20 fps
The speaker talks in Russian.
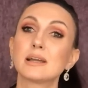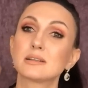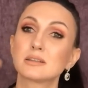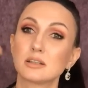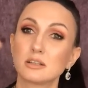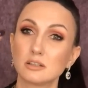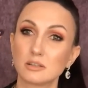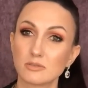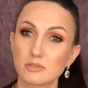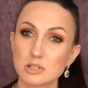это
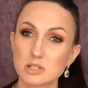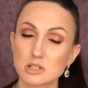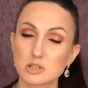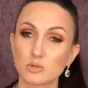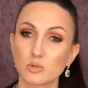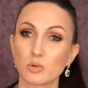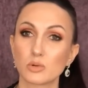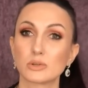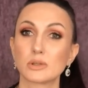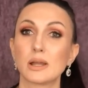
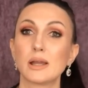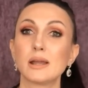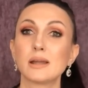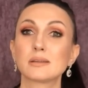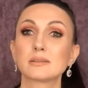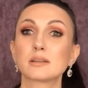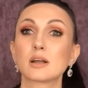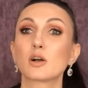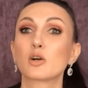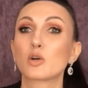инновационно,
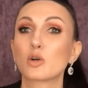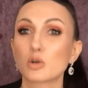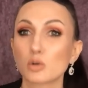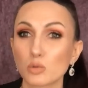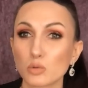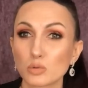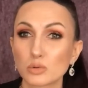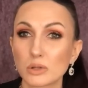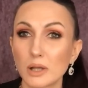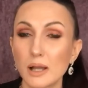это
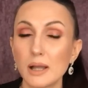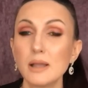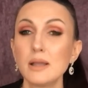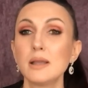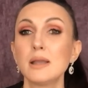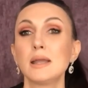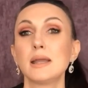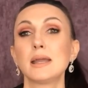круто,